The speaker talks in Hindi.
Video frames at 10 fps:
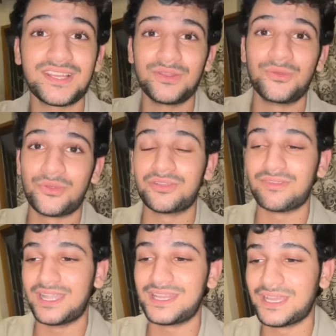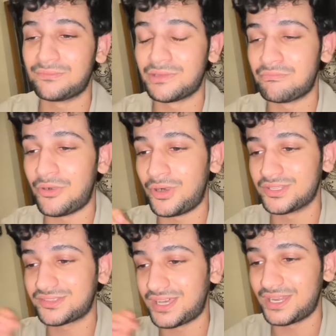सारे लोगों को इनवाइट किया हमने
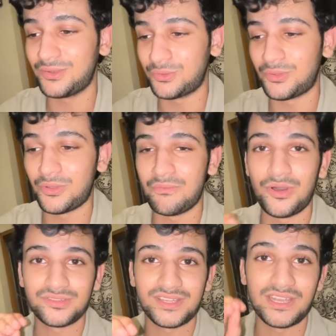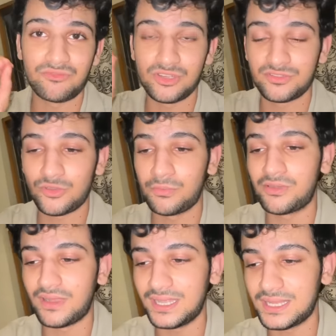बहुत सारे लोगों को बहुत सारे इन्फ्लुएंसरों को भी
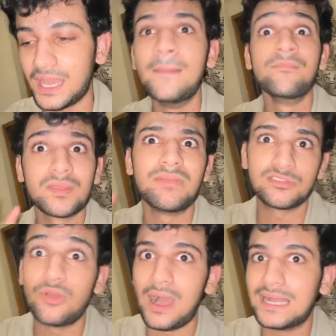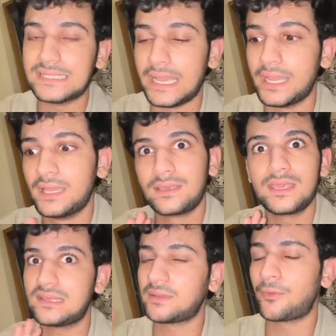इनवाइट किया बस वो आ जाएं
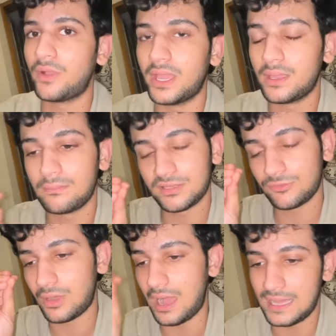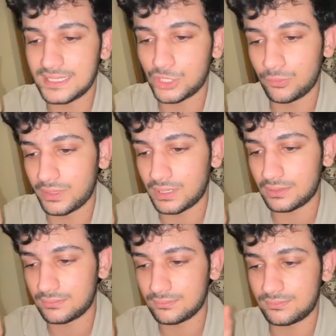किया सबको है बस वो आ जाए तो फिर
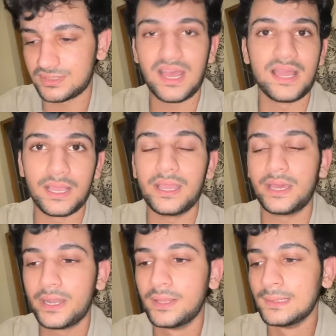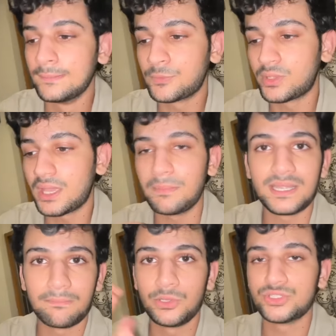मज़ा आएगा यार क्योंकि एक
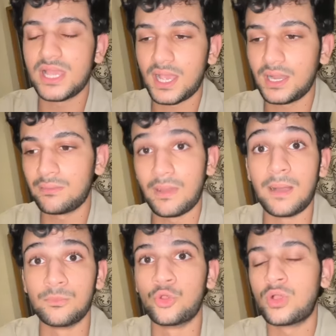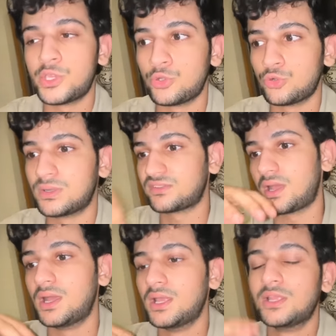मीटअप भी हो जाएगा ना हम लोगों का यूट्यूबर्स का
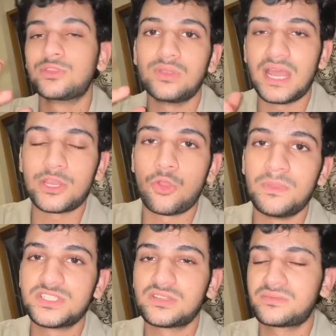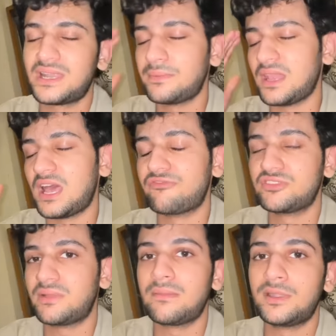तो लाइक कमेंट सब्सक्राइब अल्लाह हाफिज़
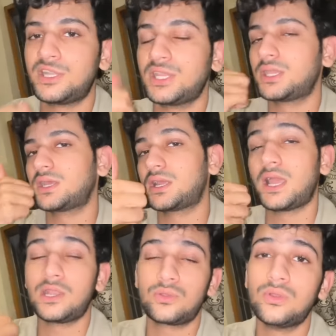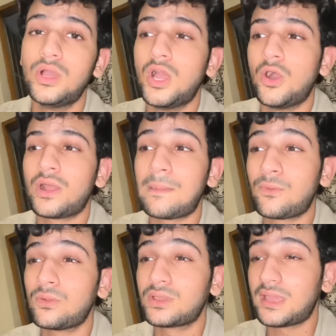बाय बाय टेक केयर ख्याल रखो और
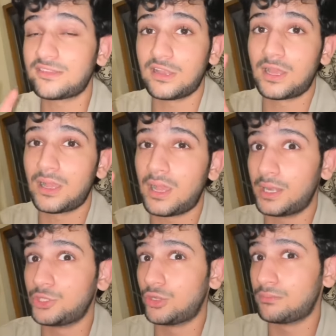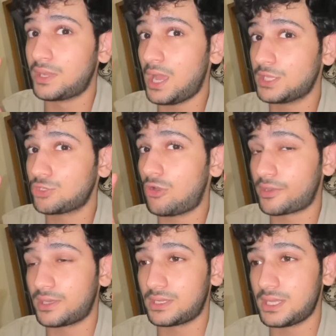आपको कैसा लगा खाना जो हमने आज
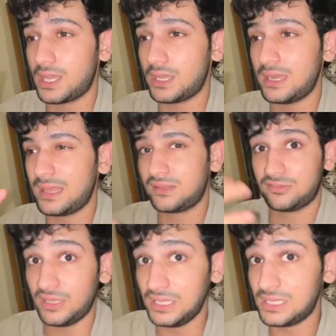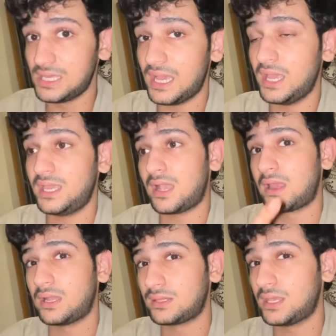ऑर्डर किया है लाइक सही किया है या
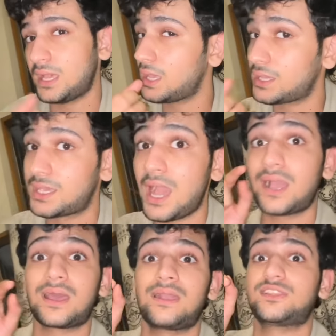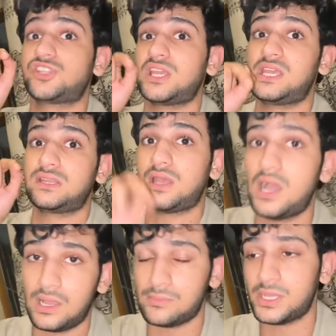गलत किया है या क्या करना चाहिए था
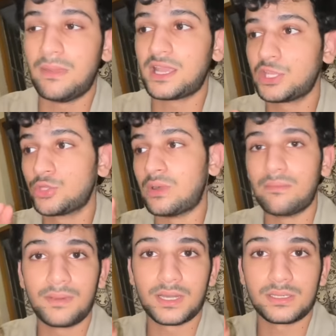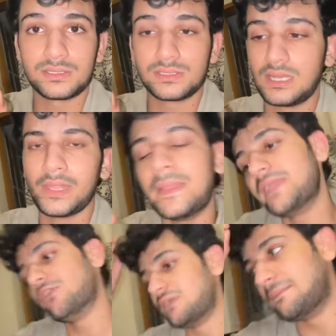हमें बाकी तो वहाँ पर लाइक
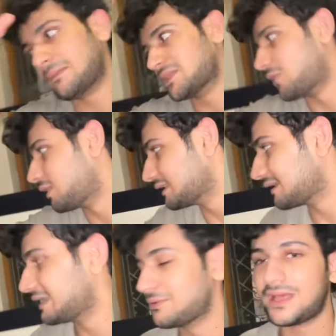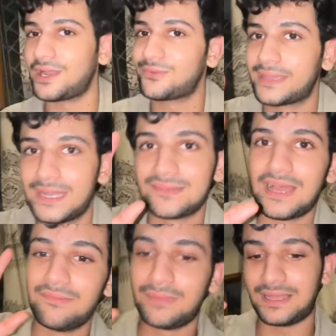नहीं वो पर बताऊँ इतना नहीं बता रहा क्योंकि
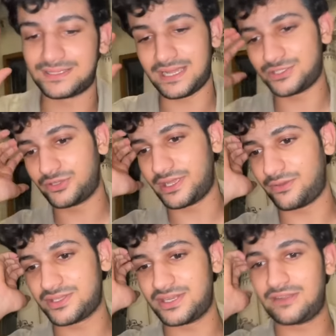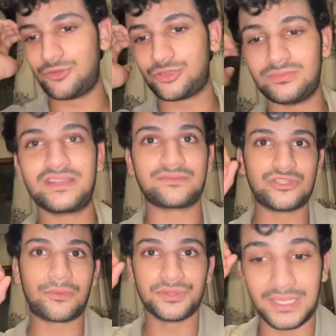निज़ाम बड़ा अच्छा है जो डेकोरेशन है ना वो तो मैंने
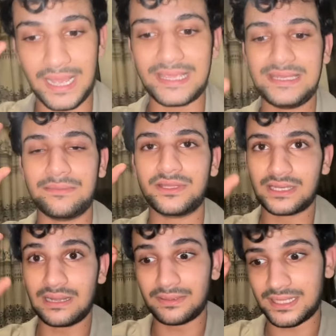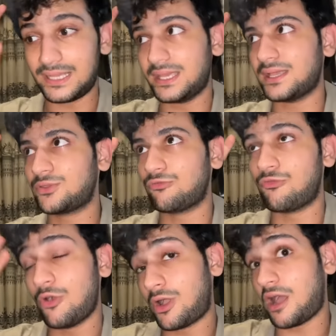समझा आपको दिखाई नहीं अभी तक ना बताइए तो
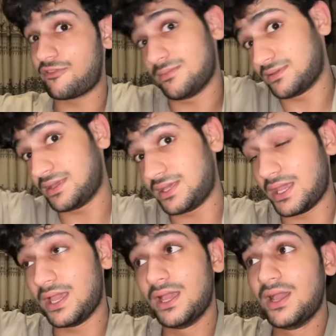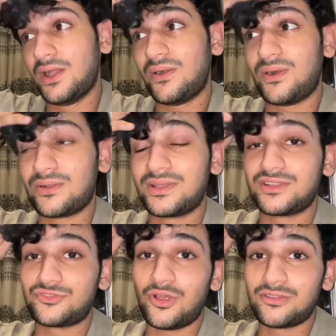वो काफ़ी मज़े की है और उधर
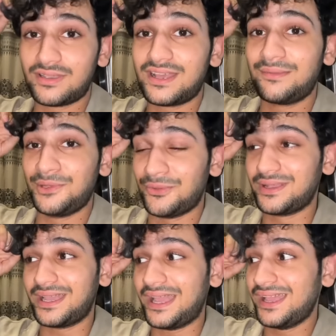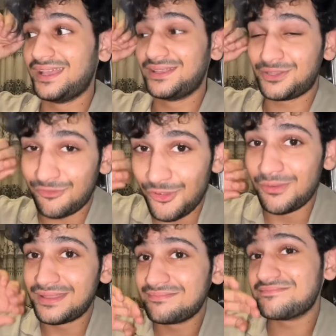स्टॉल वगैरह भी होंगे तो वो
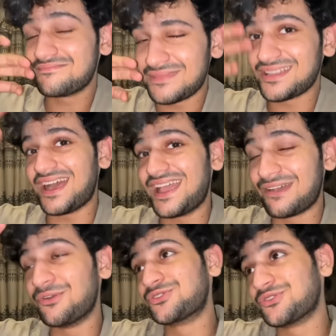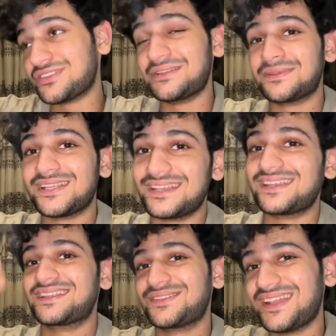भी मज़ा आएगा वो तो उसी दिन पता
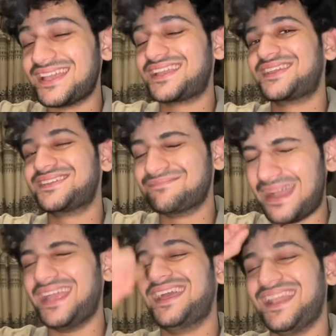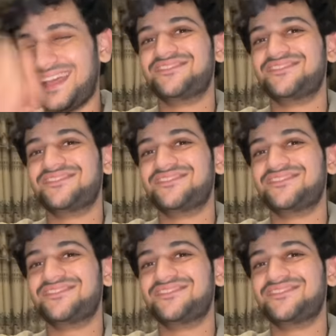लगेगा तो लाइक बाय अल्लाह